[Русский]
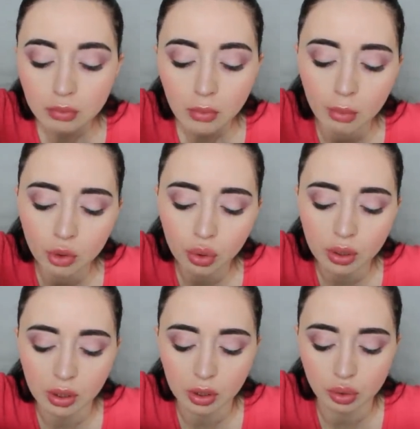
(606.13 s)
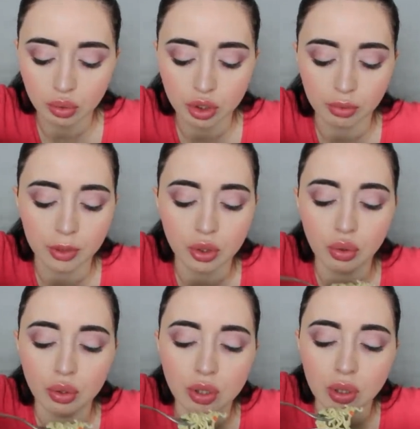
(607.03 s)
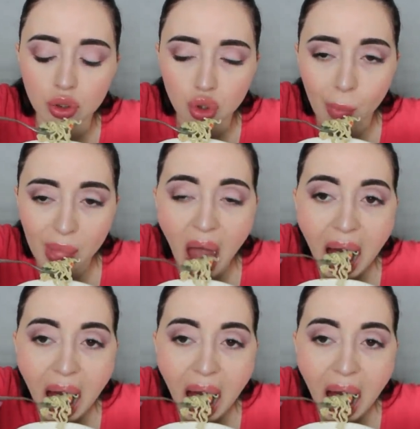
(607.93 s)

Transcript: Много таких случаев происходит, так что